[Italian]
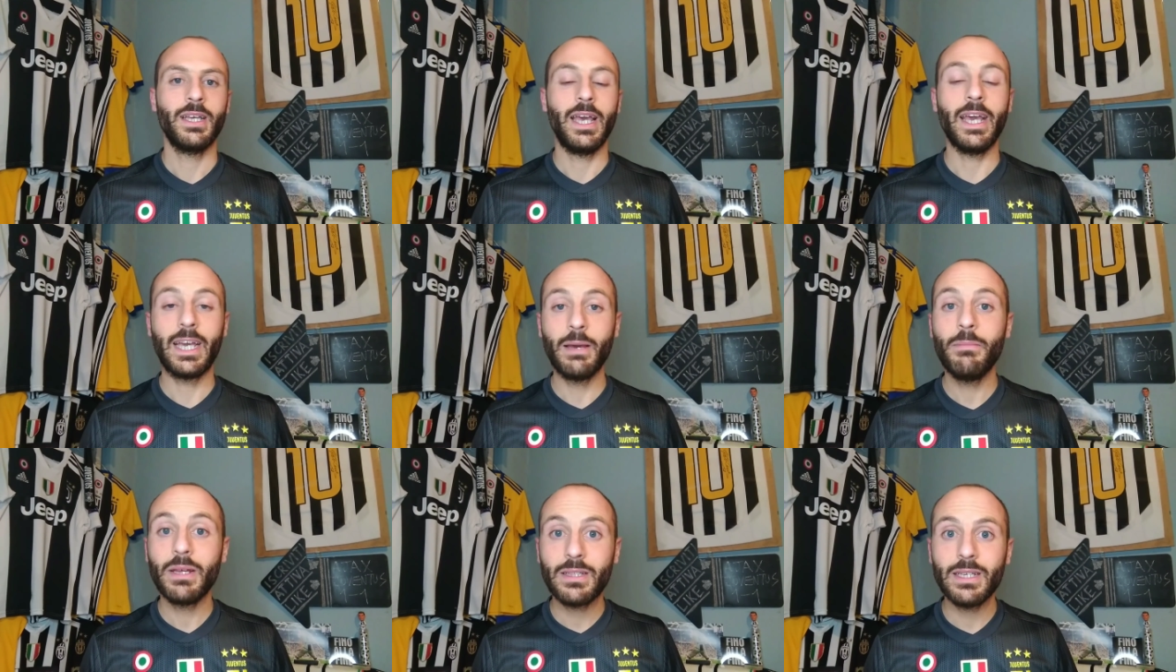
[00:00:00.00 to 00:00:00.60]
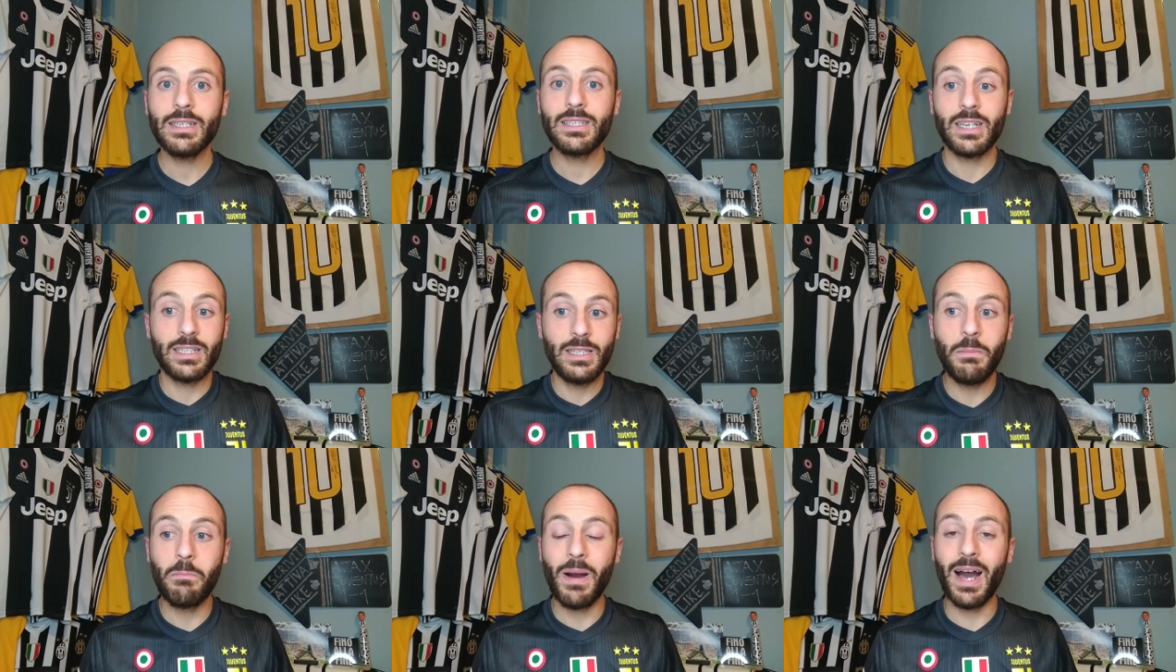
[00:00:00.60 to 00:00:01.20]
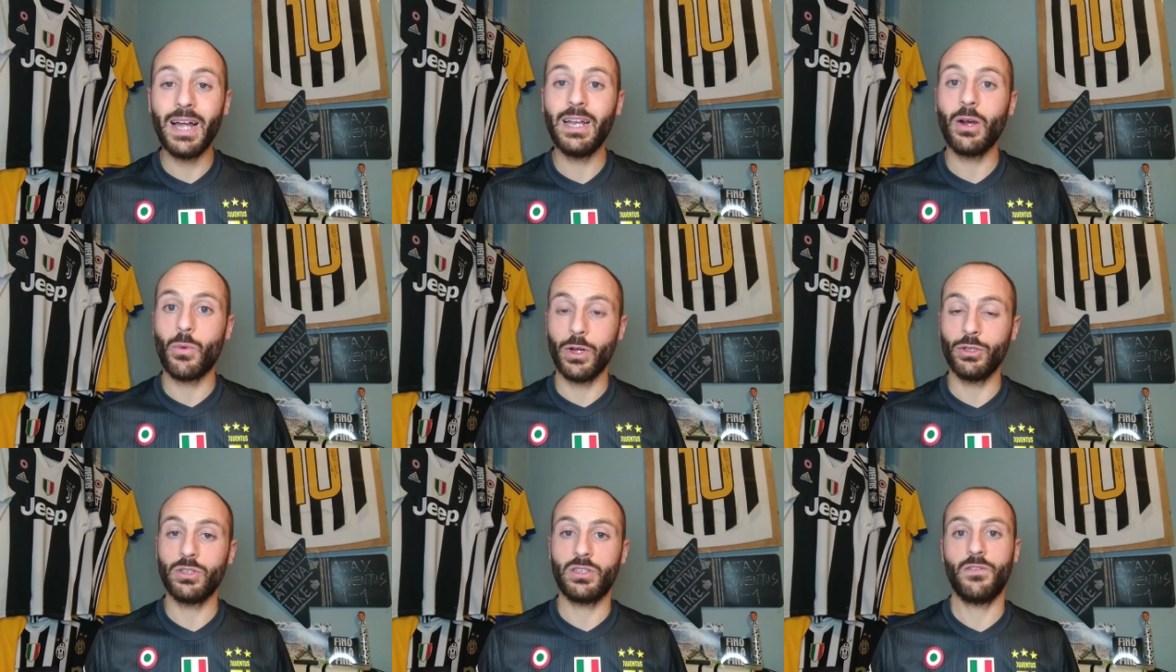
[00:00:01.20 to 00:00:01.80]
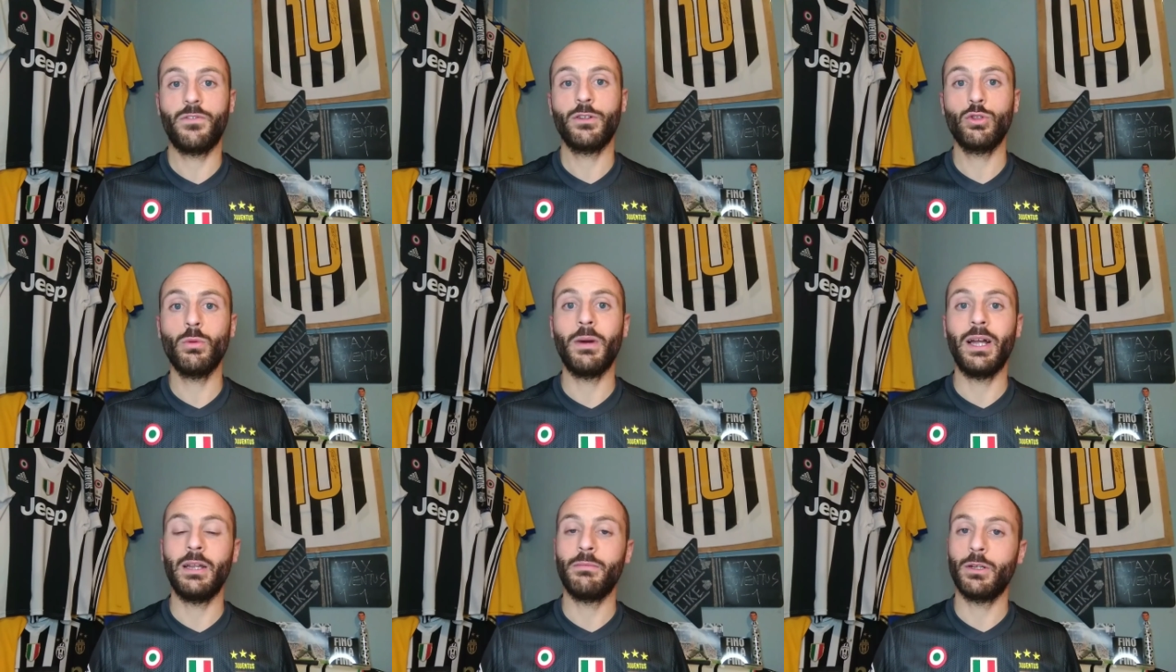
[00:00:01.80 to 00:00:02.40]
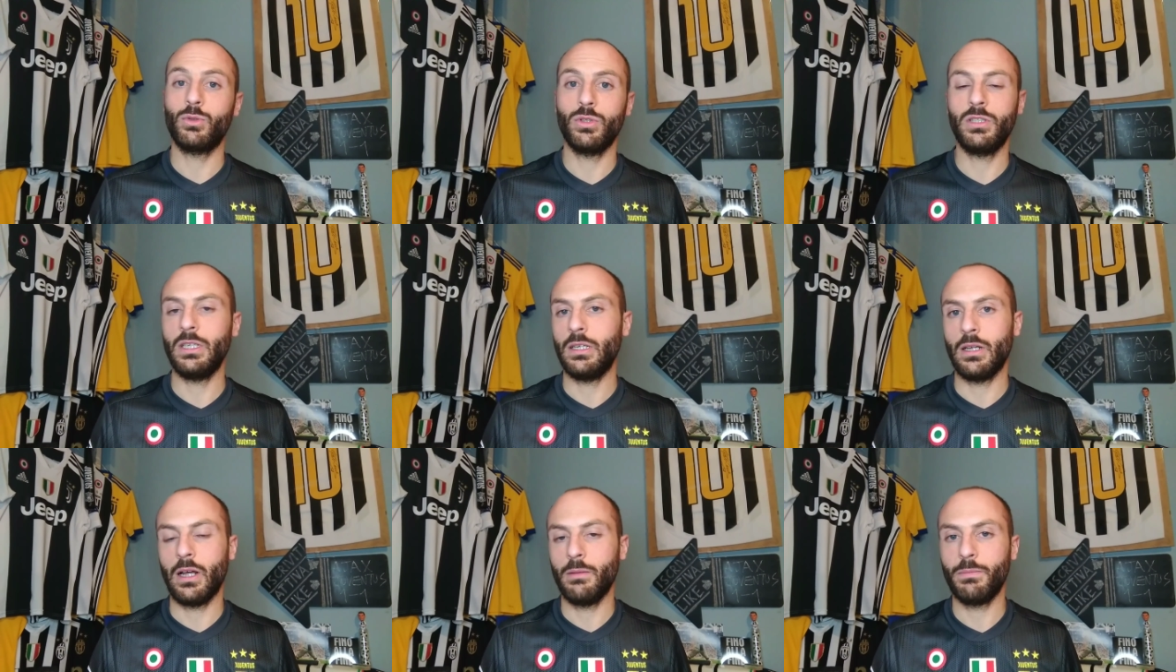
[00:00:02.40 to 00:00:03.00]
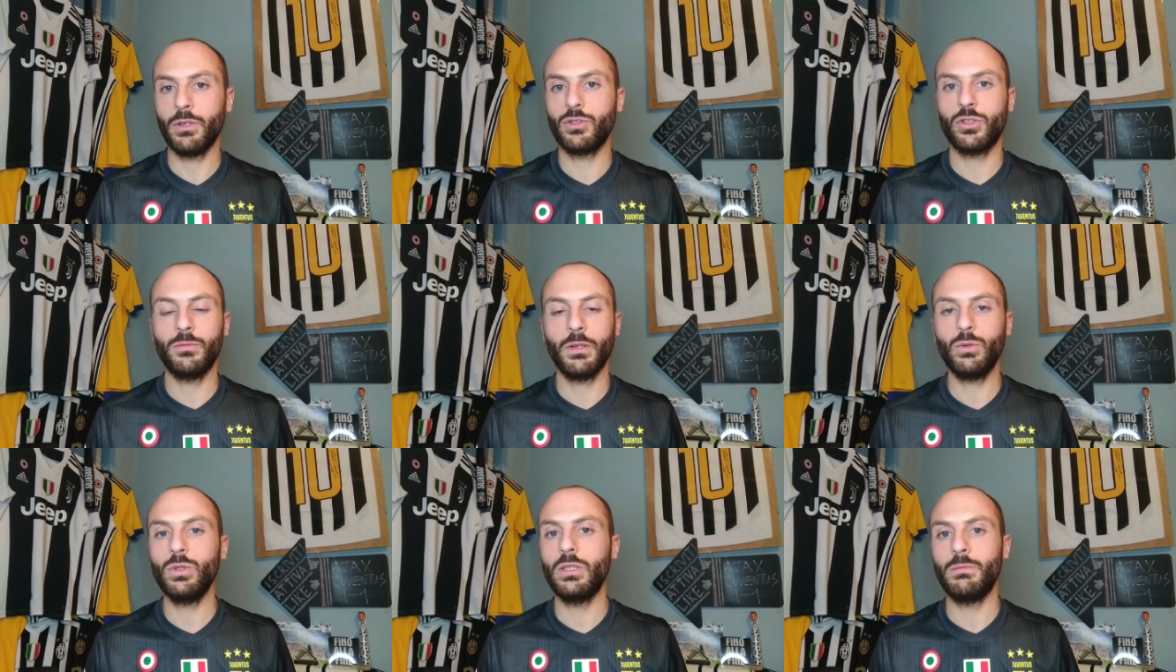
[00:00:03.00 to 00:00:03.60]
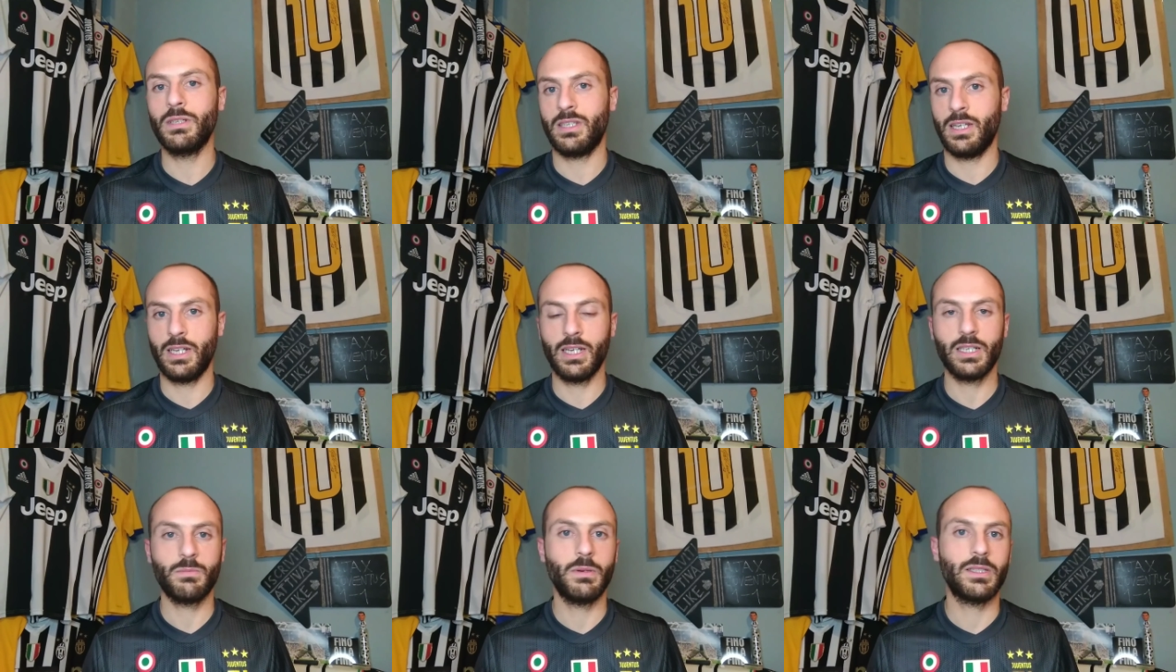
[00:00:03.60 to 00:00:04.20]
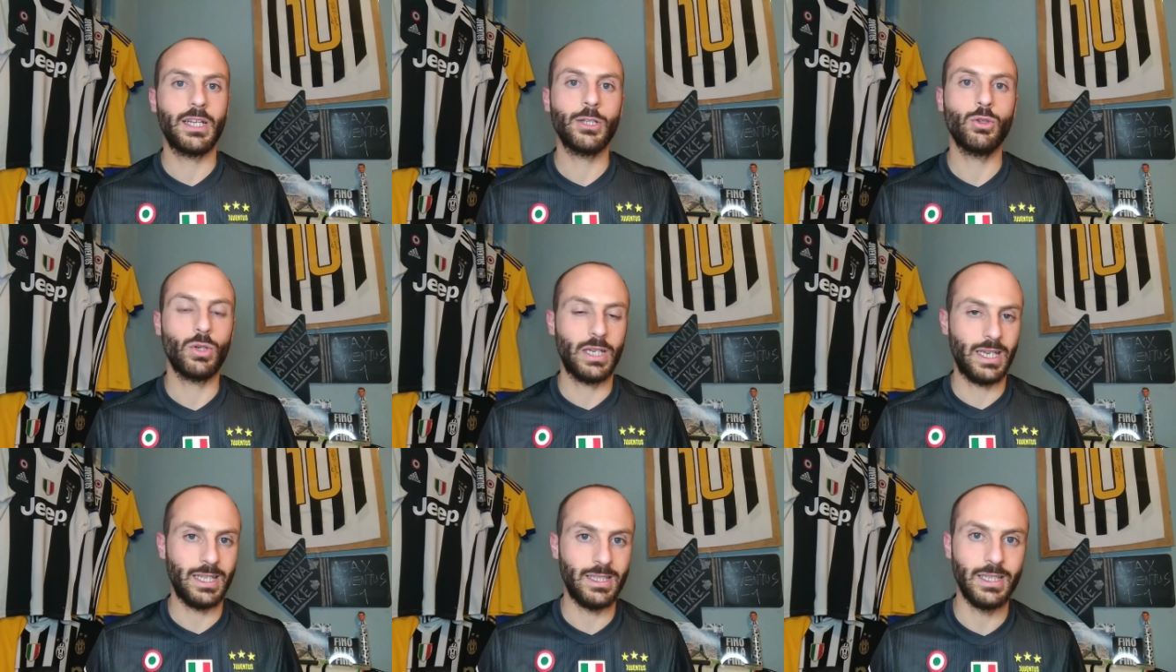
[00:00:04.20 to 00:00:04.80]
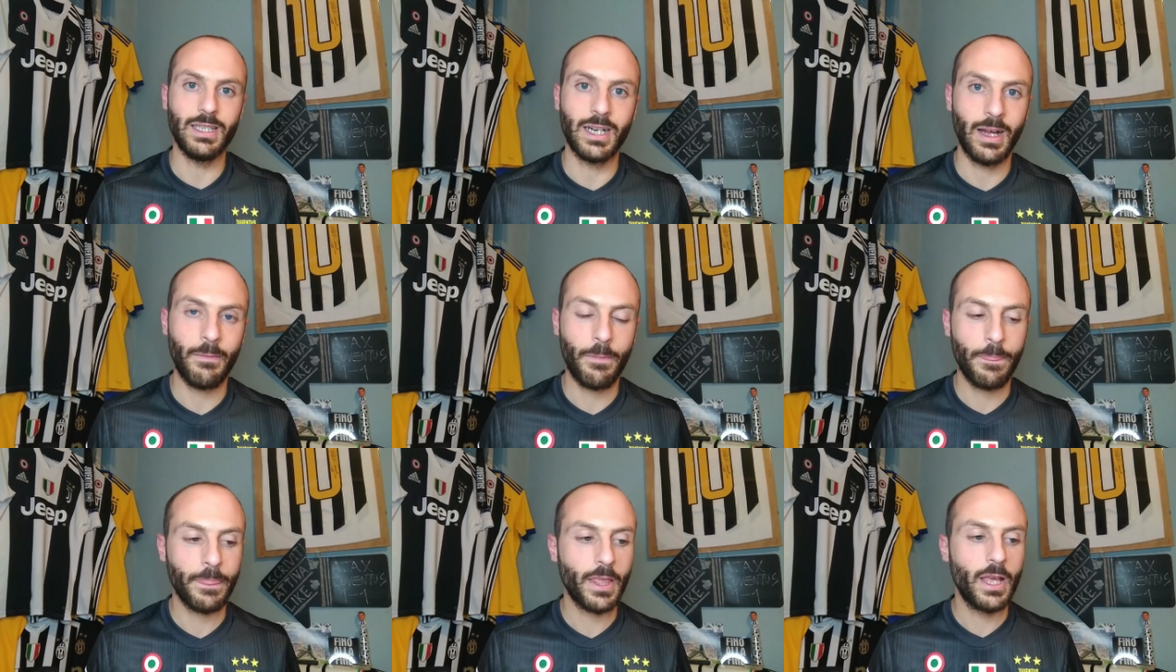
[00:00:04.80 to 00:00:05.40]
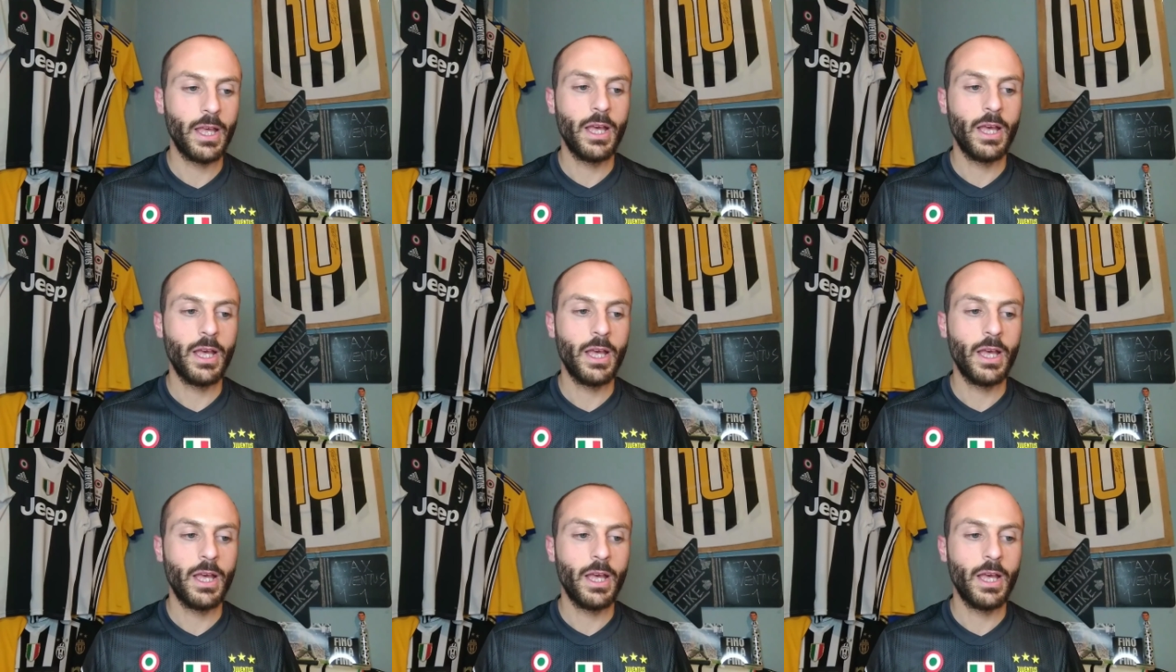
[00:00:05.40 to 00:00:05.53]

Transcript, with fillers: e che mettesse Dybala quando si è fatto male Matuidi. Al posto di Matuidi mi sarei aspettato Chedira.